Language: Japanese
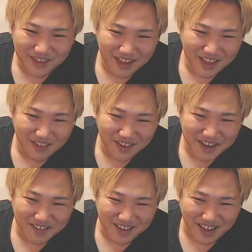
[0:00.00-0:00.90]
名前乗
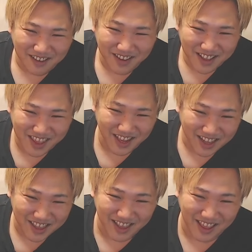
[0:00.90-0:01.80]
るってどうやつら
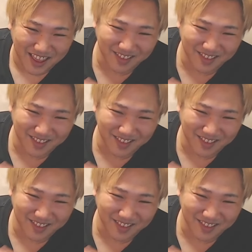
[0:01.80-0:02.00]
しいぞ